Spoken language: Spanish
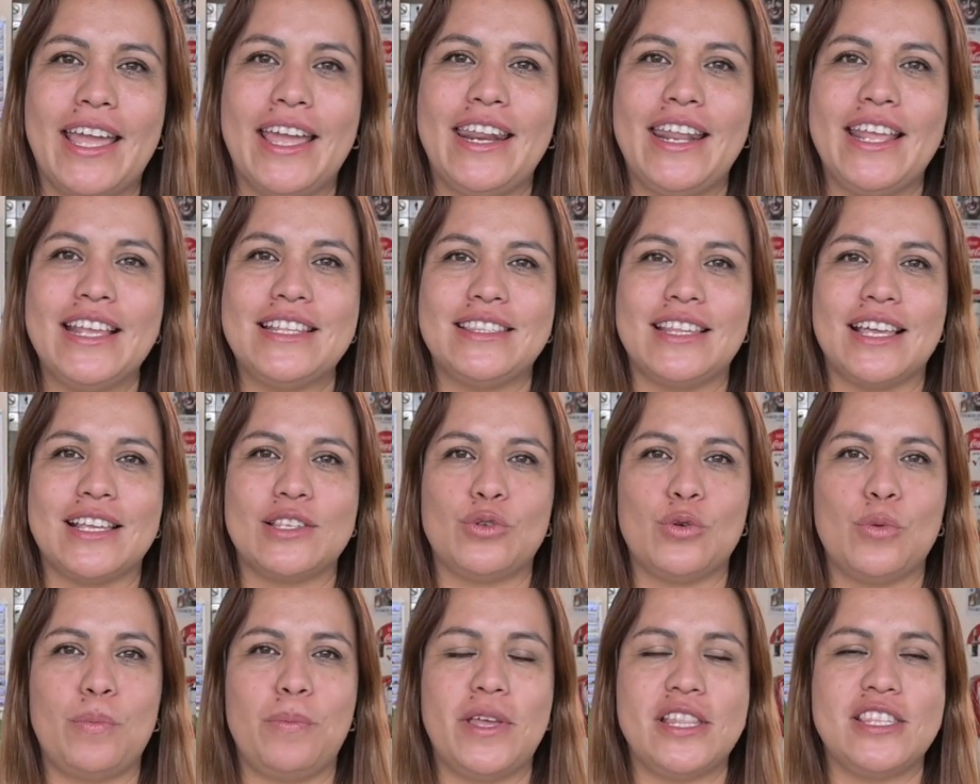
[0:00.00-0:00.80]
en esta
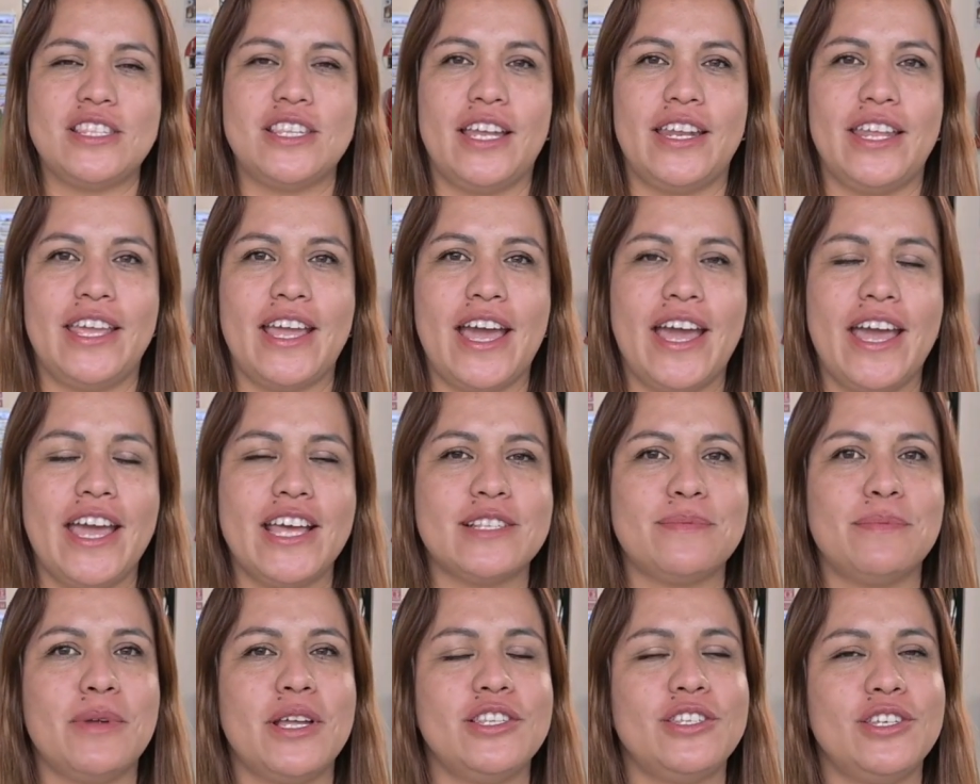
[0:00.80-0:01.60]
su pizzería
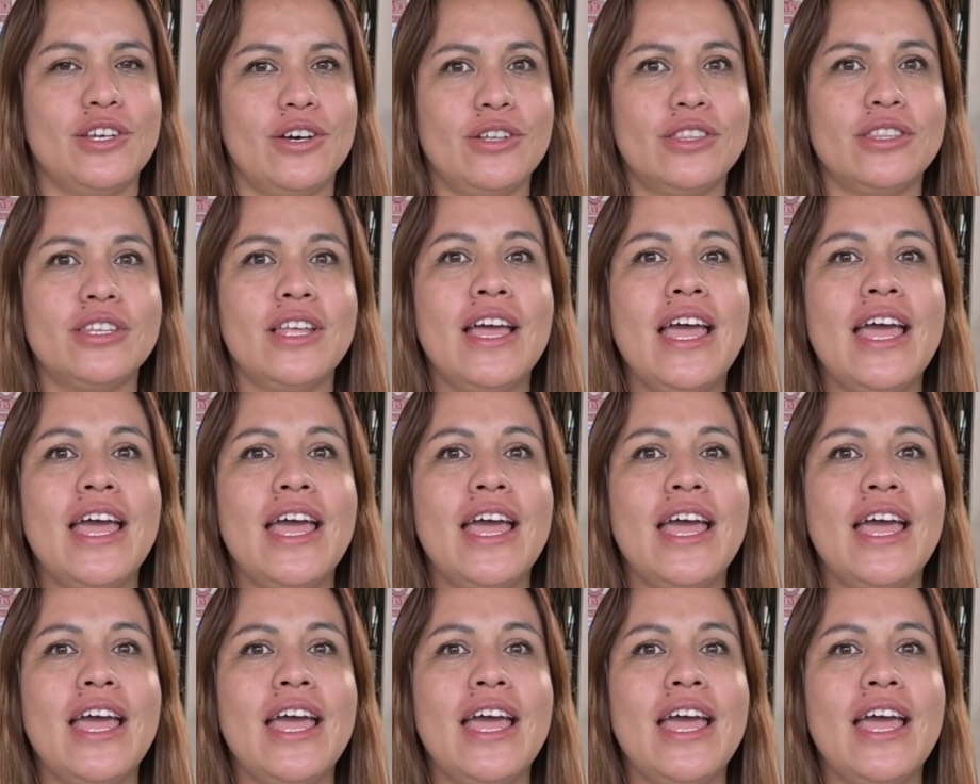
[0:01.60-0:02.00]
esmenjot